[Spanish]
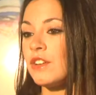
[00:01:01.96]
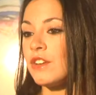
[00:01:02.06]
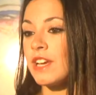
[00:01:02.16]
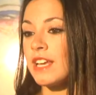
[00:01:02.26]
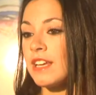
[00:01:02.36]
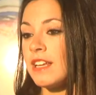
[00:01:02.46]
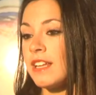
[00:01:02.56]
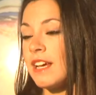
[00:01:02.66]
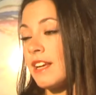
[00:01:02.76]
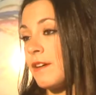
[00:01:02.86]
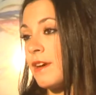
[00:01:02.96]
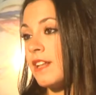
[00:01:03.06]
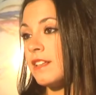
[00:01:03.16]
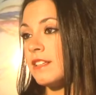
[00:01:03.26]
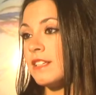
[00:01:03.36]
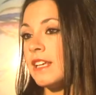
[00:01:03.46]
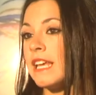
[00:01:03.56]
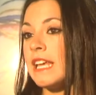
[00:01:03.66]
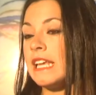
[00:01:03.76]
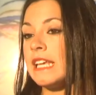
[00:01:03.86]
lo que es el carnaval,
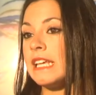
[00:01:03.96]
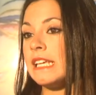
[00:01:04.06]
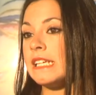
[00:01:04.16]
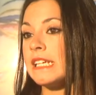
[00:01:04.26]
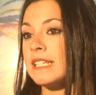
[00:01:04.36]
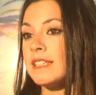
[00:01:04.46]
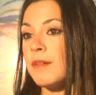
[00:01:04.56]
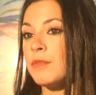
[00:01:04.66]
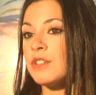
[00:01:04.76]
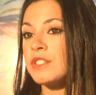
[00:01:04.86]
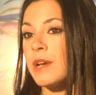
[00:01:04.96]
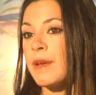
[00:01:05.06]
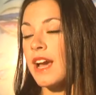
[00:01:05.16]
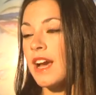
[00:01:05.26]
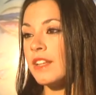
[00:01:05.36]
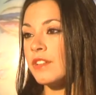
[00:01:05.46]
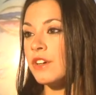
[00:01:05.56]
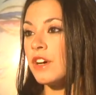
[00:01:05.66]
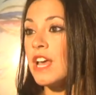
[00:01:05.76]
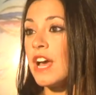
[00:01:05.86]
y estamos ya
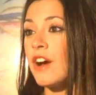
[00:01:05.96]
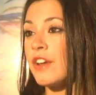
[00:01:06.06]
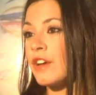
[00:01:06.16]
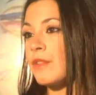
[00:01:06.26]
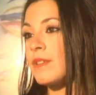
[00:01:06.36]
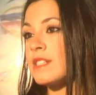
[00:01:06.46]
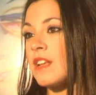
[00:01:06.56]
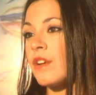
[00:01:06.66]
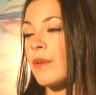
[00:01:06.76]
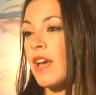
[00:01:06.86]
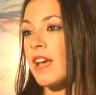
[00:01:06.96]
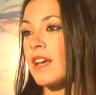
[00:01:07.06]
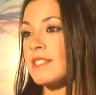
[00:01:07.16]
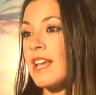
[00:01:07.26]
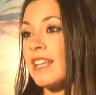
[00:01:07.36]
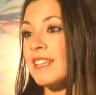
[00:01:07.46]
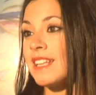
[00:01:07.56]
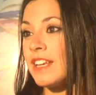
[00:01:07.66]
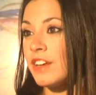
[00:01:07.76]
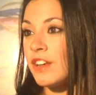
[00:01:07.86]
viajando. Ahora comienzan los viajes hacia el
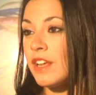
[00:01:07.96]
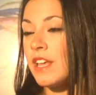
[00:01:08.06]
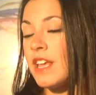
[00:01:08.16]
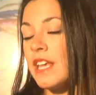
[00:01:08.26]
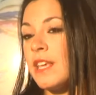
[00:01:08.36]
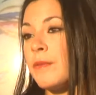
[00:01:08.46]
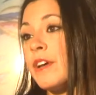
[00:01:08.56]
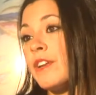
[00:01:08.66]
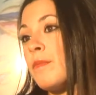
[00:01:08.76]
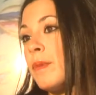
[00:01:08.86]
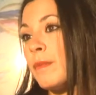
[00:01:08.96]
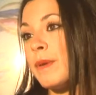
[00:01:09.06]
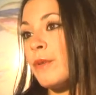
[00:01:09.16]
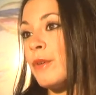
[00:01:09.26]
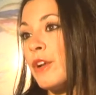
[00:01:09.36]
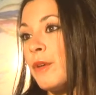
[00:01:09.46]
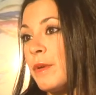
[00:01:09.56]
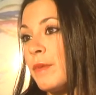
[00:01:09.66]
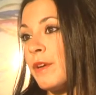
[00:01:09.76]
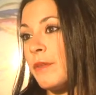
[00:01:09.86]
interior y bueno, uno de los
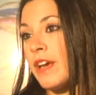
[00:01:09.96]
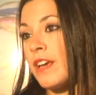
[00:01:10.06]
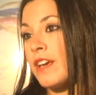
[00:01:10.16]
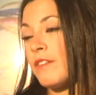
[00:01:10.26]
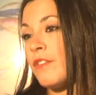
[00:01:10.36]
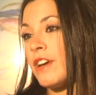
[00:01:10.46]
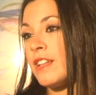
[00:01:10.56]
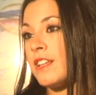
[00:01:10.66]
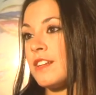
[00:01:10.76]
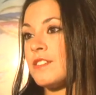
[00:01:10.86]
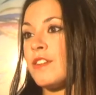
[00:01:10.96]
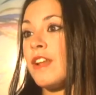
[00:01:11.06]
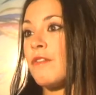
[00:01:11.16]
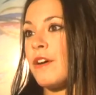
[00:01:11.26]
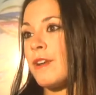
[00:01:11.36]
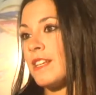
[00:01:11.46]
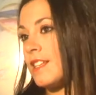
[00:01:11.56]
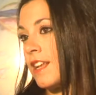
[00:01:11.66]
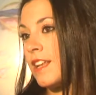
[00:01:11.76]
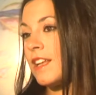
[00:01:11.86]
primeros viajes que fue internacional fue a
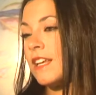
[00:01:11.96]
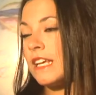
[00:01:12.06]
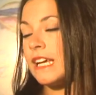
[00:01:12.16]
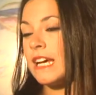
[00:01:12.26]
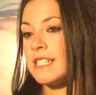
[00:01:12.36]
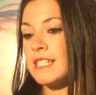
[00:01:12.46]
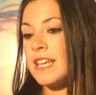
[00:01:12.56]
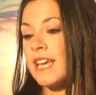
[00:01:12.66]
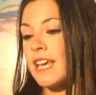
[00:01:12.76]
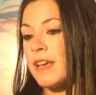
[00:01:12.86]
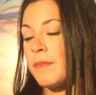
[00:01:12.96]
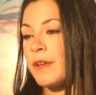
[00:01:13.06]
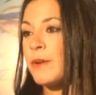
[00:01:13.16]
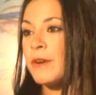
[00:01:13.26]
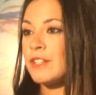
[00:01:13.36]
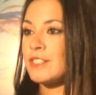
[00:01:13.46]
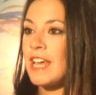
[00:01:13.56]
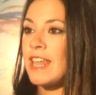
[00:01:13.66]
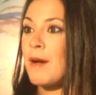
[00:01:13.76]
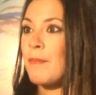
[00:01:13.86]
Brasil. Así que, pero bueno,
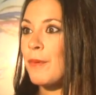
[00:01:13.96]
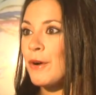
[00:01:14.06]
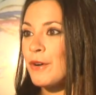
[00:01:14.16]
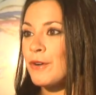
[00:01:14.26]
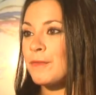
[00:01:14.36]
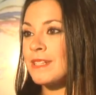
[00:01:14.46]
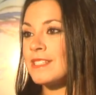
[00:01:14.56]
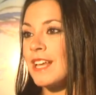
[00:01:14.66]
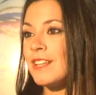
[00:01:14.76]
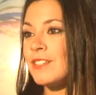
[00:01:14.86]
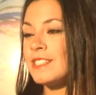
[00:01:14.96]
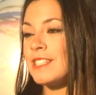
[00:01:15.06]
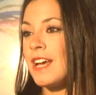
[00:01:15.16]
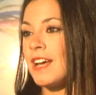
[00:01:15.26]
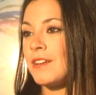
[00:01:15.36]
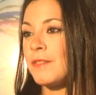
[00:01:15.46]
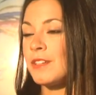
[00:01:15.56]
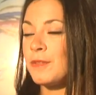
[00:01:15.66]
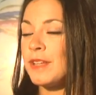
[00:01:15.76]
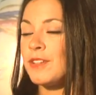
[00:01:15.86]
ya de a poco comenzando y ya
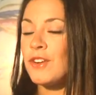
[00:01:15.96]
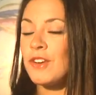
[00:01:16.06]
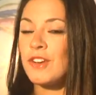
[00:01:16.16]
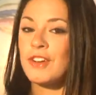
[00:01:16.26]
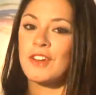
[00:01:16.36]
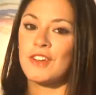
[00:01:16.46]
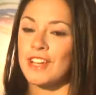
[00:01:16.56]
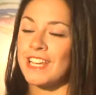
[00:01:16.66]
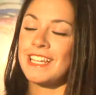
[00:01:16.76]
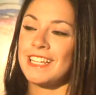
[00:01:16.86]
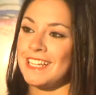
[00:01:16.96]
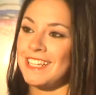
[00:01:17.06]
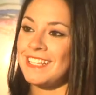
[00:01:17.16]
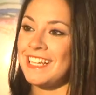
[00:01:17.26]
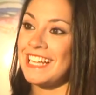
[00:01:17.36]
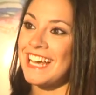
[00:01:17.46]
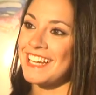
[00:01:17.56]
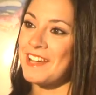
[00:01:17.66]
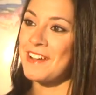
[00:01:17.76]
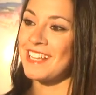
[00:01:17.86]
va tomando color lo que es el,
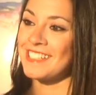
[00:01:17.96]
carnaval